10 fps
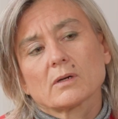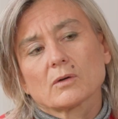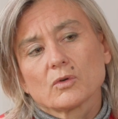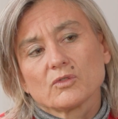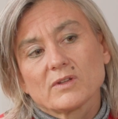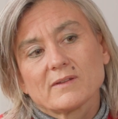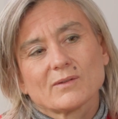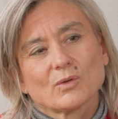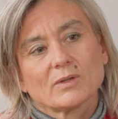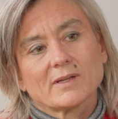un
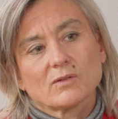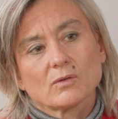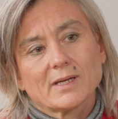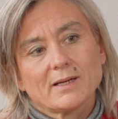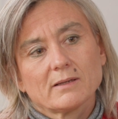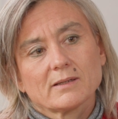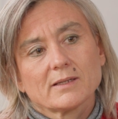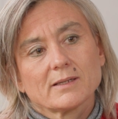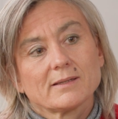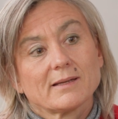registre national
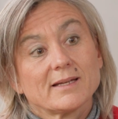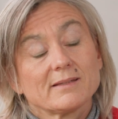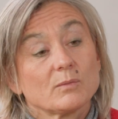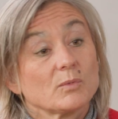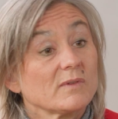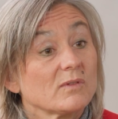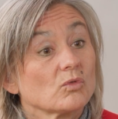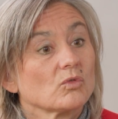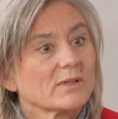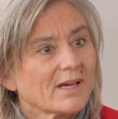qui est à la
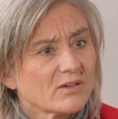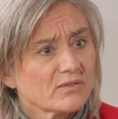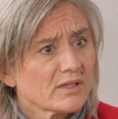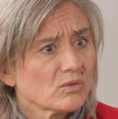disposition de Tracfin.